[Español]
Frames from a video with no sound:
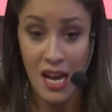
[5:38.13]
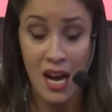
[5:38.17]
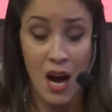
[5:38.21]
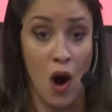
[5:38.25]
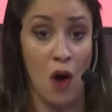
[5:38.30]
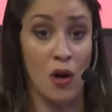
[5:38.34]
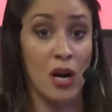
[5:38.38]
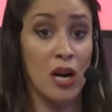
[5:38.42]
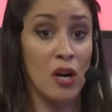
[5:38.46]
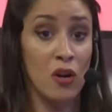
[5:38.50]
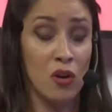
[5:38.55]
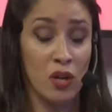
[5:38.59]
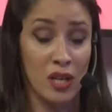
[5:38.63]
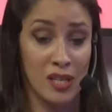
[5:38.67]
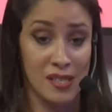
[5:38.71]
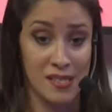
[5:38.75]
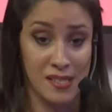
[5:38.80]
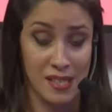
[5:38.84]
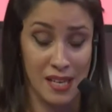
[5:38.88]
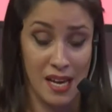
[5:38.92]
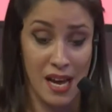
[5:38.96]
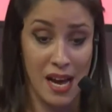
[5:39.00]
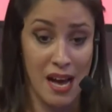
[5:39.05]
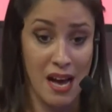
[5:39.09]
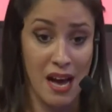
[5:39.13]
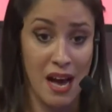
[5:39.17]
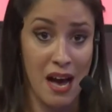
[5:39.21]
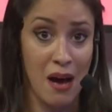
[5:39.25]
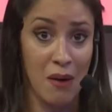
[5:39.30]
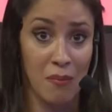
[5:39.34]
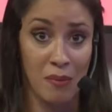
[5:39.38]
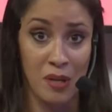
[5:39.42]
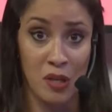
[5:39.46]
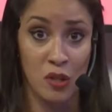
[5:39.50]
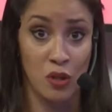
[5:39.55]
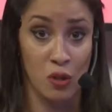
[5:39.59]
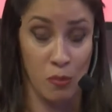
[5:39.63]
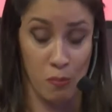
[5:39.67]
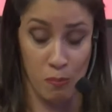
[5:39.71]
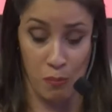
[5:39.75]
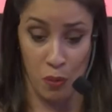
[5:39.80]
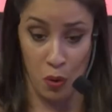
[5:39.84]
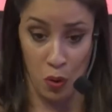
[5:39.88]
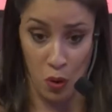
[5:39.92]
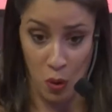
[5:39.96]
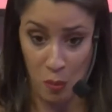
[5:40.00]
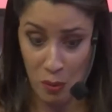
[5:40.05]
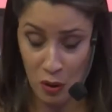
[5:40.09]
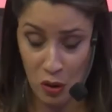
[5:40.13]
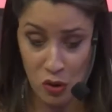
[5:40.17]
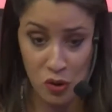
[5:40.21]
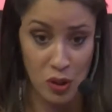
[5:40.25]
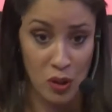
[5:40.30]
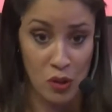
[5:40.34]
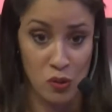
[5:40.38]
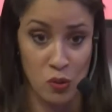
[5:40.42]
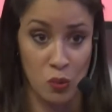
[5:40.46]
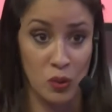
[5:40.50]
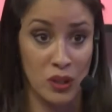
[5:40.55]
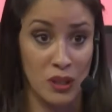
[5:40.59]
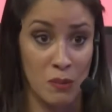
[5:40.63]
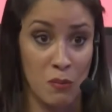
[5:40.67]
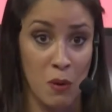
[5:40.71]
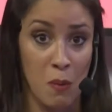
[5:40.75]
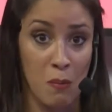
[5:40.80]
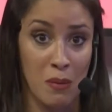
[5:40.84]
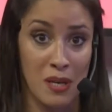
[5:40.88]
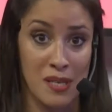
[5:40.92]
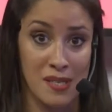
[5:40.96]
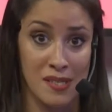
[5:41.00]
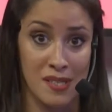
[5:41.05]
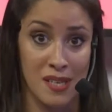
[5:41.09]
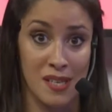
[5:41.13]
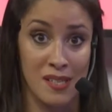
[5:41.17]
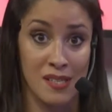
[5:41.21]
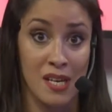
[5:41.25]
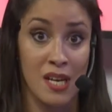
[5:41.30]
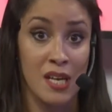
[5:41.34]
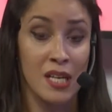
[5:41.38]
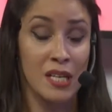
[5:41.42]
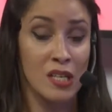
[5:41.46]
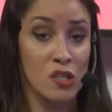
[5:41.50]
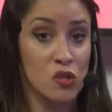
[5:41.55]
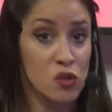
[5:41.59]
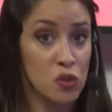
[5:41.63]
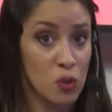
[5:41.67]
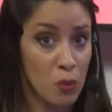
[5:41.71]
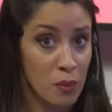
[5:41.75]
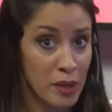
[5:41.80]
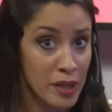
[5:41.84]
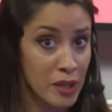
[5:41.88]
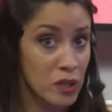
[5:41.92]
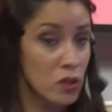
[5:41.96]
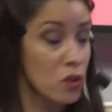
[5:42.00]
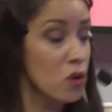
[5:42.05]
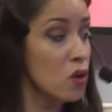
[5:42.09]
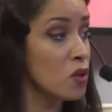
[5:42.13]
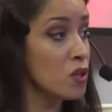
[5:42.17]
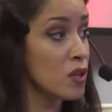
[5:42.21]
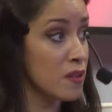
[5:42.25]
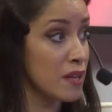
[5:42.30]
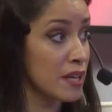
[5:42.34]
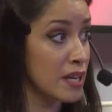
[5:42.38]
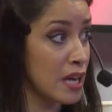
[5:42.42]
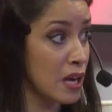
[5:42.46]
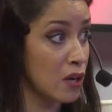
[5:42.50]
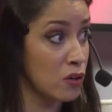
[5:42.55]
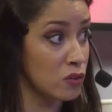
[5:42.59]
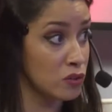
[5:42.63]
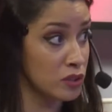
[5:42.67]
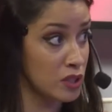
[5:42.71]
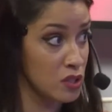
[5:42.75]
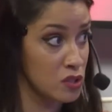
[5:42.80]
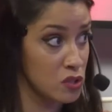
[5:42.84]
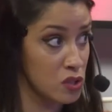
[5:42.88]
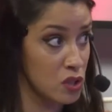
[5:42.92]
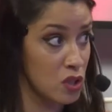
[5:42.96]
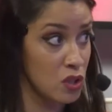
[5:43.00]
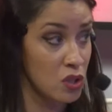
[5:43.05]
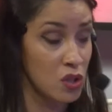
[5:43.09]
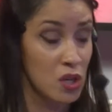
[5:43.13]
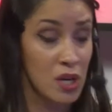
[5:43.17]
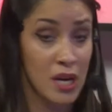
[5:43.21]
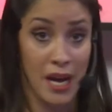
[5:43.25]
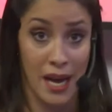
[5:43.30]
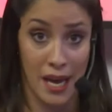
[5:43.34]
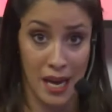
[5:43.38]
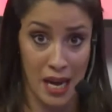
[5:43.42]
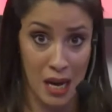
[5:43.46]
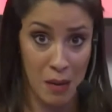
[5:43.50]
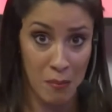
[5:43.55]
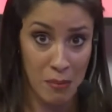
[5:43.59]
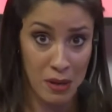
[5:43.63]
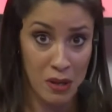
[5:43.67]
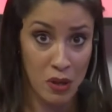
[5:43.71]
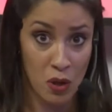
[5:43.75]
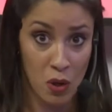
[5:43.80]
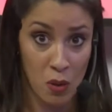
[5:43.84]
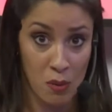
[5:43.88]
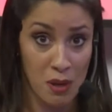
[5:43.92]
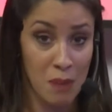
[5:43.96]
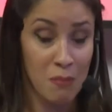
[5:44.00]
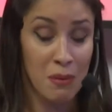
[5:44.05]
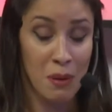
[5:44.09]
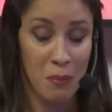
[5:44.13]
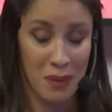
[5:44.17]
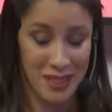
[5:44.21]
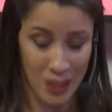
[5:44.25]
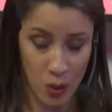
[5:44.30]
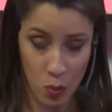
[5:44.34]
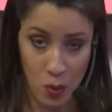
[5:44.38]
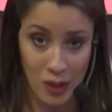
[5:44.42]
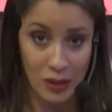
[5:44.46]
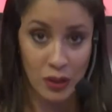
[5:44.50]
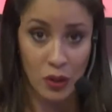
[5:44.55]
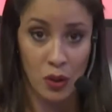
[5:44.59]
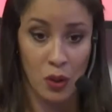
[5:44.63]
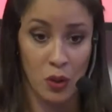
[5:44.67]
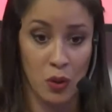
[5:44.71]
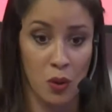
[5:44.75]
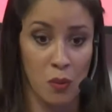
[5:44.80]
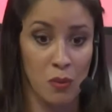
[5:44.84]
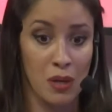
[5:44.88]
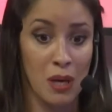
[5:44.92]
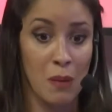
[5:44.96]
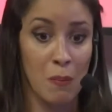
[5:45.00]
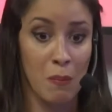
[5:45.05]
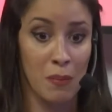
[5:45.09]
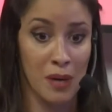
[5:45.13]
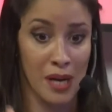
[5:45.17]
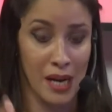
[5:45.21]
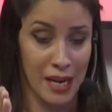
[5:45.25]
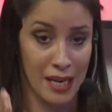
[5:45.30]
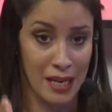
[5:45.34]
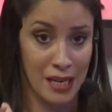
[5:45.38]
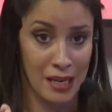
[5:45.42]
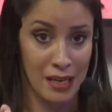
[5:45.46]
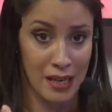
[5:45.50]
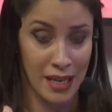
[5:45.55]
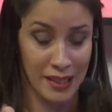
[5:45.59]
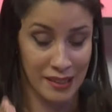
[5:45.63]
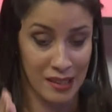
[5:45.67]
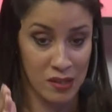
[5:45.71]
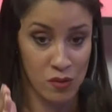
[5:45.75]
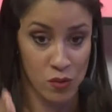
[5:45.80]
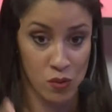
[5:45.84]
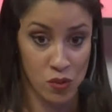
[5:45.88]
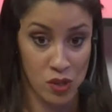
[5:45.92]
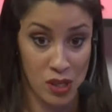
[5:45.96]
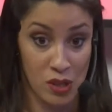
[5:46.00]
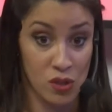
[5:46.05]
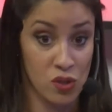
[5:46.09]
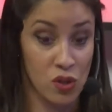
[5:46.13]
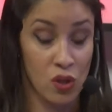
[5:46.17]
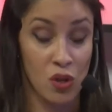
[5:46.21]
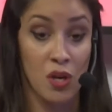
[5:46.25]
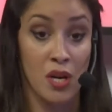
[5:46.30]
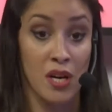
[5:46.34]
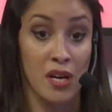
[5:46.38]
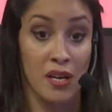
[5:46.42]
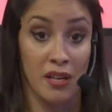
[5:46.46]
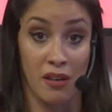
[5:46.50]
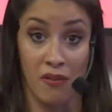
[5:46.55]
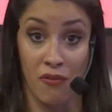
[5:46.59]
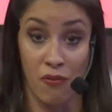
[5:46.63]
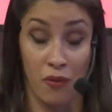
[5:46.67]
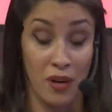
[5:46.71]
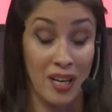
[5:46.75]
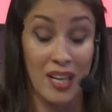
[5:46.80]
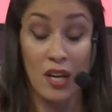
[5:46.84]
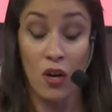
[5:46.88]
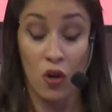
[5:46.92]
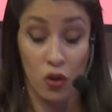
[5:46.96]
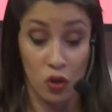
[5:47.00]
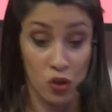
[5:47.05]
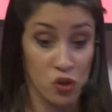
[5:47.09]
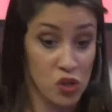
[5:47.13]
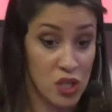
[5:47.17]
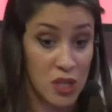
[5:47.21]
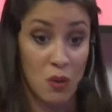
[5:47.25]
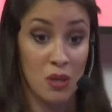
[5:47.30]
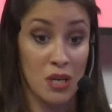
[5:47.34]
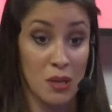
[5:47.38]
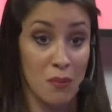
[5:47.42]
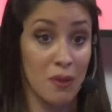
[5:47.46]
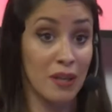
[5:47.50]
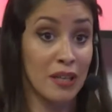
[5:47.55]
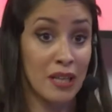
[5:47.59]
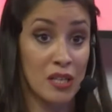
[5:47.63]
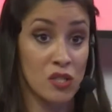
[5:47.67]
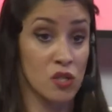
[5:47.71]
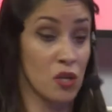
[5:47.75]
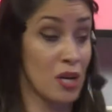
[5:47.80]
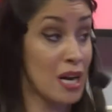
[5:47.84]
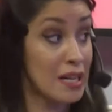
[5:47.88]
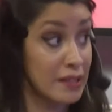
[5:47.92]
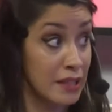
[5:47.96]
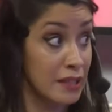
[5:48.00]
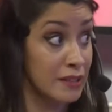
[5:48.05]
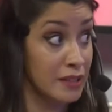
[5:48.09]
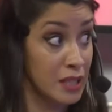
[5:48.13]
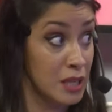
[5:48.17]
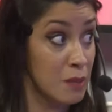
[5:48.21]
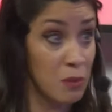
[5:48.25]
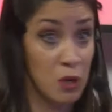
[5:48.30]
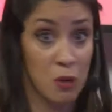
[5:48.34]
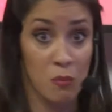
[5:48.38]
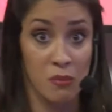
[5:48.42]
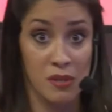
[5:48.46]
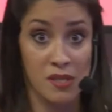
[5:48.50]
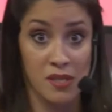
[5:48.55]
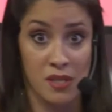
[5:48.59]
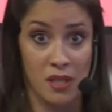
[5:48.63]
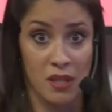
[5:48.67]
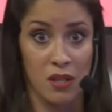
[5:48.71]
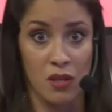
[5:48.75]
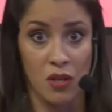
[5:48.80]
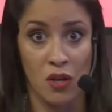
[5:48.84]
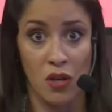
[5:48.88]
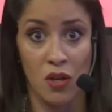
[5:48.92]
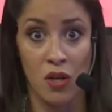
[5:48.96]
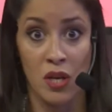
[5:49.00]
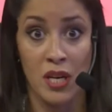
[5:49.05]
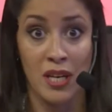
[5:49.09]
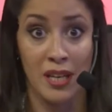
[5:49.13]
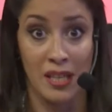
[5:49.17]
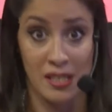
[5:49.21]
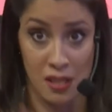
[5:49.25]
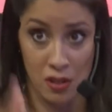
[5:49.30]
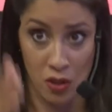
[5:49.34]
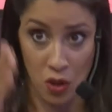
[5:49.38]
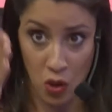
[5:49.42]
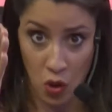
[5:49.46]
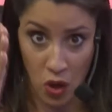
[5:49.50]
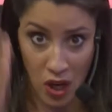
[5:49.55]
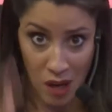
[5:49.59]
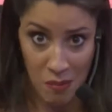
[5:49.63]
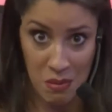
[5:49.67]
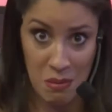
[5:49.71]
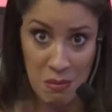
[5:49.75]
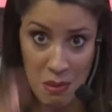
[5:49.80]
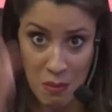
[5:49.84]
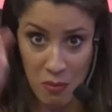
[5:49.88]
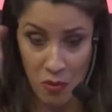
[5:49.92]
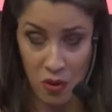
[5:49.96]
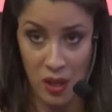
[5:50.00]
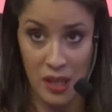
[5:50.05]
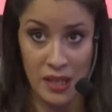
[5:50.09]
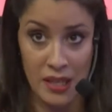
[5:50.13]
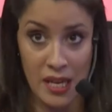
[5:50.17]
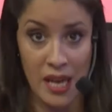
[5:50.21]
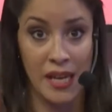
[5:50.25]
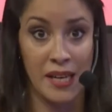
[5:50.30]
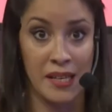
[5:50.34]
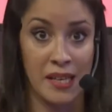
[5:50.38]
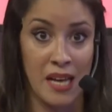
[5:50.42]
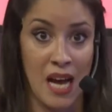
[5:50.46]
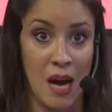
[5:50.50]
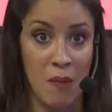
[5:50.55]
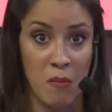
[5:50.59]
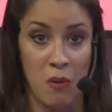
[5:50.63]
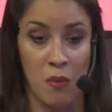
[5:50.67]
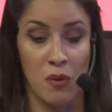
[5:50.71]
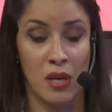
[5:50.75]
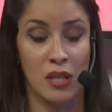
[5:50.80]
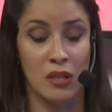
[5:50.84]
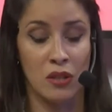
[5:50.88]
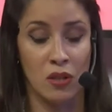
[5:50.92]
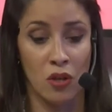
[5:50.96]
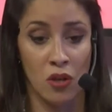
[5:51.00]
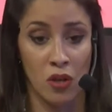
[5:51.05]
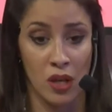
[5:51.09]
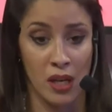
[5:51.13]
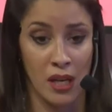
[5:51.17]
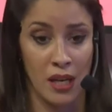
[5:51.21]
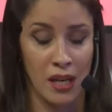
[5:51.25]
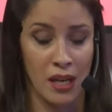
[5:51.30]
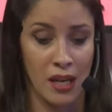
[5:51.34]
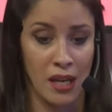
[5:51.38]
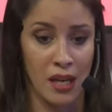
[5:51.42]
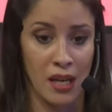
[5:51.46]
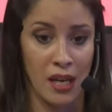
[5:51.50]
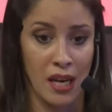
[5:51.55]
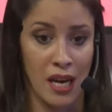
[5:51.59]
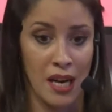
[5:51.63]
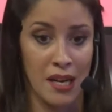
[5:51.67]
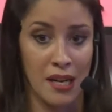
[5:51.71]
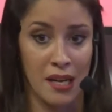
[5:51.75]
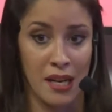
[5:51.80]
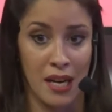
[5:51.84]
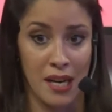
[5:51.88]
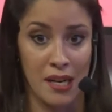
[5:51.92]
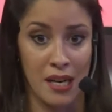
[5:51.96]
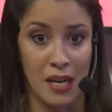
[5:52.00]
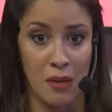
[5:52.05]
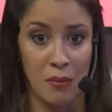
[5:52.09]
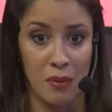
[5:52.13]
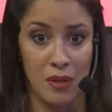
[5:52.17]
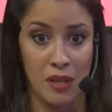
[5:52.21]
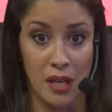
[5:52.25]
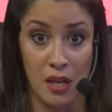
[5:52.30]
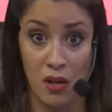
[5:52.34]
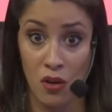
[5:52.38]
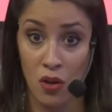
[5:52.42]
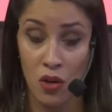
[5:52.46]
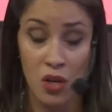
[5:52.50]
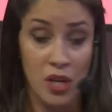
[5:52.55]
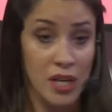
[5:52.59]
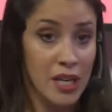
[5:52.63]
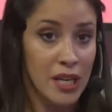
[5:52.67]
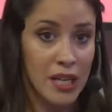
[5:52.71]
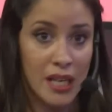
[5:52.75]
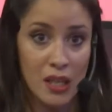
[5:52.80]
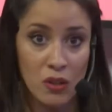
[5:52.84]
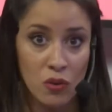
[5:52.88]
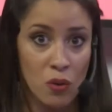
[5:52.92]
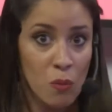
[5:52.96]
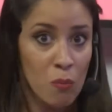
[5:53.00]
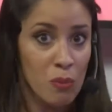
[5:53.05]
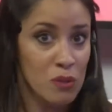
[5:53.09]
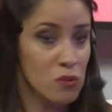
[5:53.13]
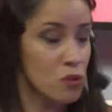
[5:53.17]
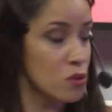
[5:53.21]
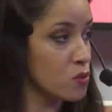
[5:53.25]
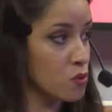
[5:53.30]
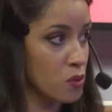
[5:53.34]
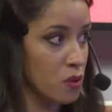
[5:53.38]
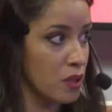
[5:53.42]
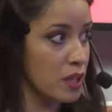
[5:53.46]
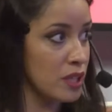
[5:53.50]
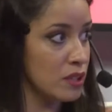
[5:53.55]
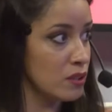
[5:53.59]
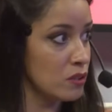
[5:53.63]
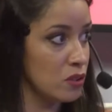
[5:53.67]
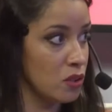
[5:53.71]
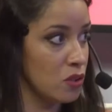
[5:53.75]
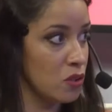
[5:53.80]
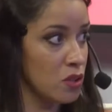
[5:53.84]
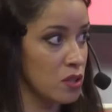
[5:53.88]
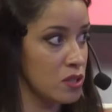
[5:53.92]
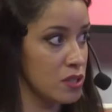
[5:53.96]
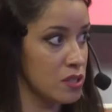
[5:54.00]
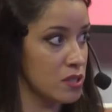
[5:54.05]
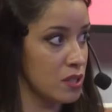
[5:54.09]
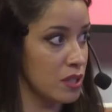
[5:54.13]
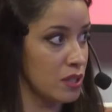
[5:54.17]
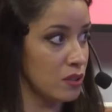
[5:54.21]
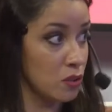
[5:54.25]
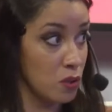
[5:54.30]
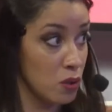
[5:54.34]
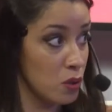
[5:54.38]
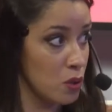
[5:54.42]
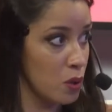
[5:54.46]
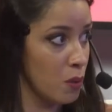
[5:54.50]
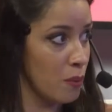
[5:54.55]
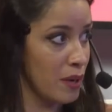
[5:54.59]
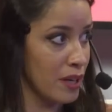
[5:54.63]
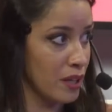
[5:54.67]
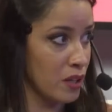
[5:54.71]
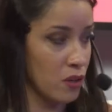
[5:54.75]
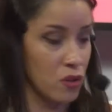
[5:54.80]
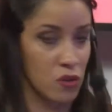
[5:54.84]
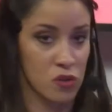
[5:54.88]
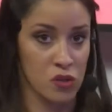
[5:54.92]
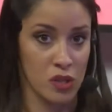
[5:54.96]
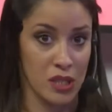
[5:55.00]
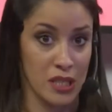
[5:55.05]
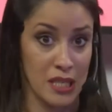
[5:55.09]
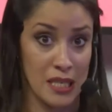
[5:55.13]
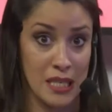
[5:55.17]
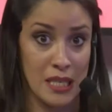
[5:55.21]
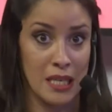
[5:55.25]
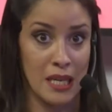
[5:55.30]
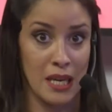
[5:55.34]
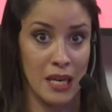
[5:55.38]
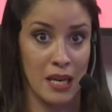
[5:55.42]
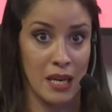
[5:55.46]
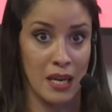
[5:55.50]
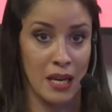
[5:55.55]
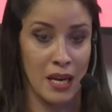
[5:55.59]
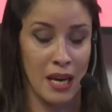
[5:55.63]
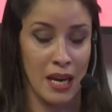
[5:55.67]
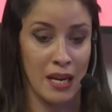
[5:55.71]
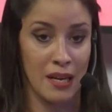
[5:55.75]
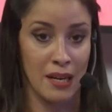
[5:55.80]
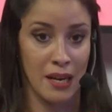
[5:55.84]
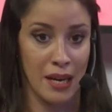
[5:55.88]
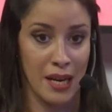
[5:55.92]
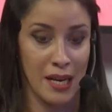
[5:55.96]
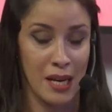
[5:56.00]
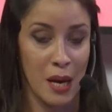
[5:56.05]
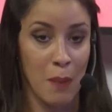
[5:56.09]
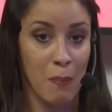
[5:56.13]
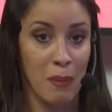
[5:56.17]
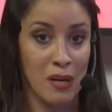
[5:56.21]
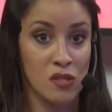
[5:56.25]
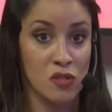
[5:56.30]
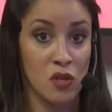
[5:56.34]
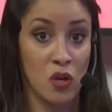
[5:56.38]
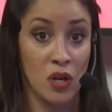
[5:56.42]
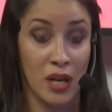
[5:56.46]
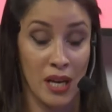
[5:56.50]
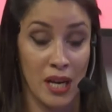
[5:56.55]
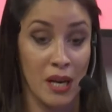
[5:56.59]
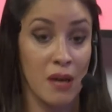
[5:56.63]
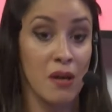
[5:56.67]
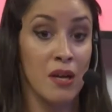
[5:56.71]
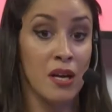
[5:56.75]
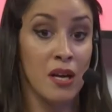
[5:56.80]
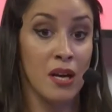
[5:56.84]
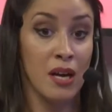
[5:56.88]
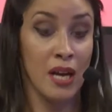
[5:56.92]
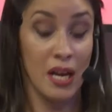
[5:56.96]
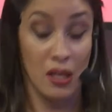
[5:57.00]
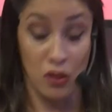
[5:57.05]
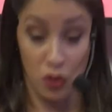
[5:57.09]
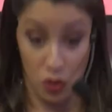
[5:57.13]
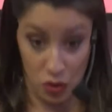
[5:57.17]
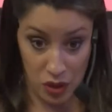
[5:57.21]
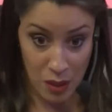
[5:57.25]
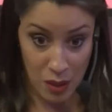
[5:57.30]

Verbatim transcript: Ahora lo que se ha visto, por lo menos en los últimos meses, y sobre todo desde que aconteció en el mes de noviembre, el 24 de noviembre, el, este suceso que fue reconocido a nivel nacional del triple homicidio, que se dio con la misma modalidad que estábamos viendo eh, en, el video, esto empezó a suceder en todos, en todos los barrios y eh, en, espacios que, en donde